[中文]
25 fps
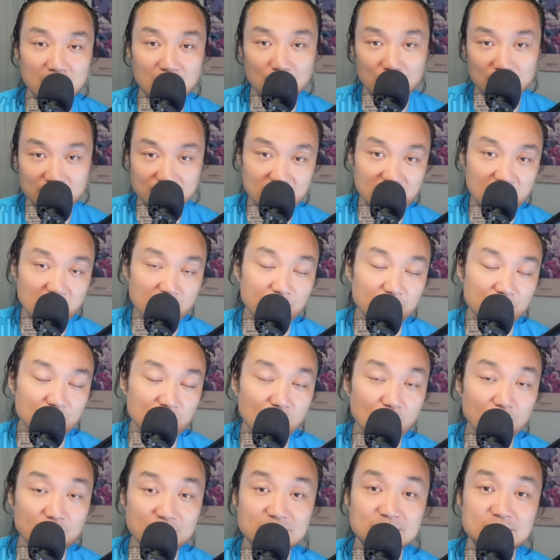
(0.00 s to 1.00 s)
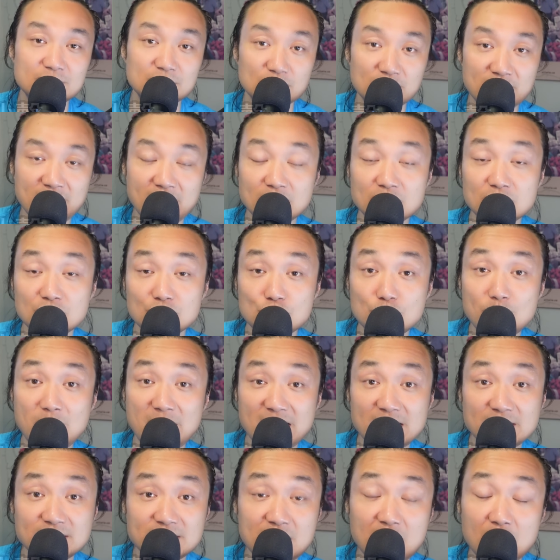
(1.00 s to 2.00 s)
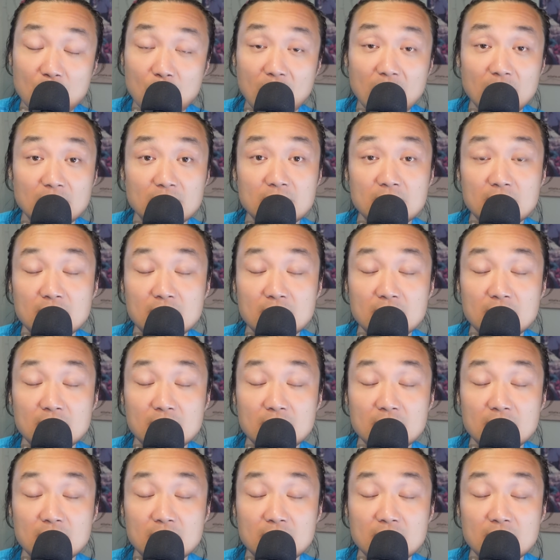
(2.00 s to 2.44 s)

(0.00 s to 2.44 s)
还有一个香港朋友，我们一起开车去马来西亚玩。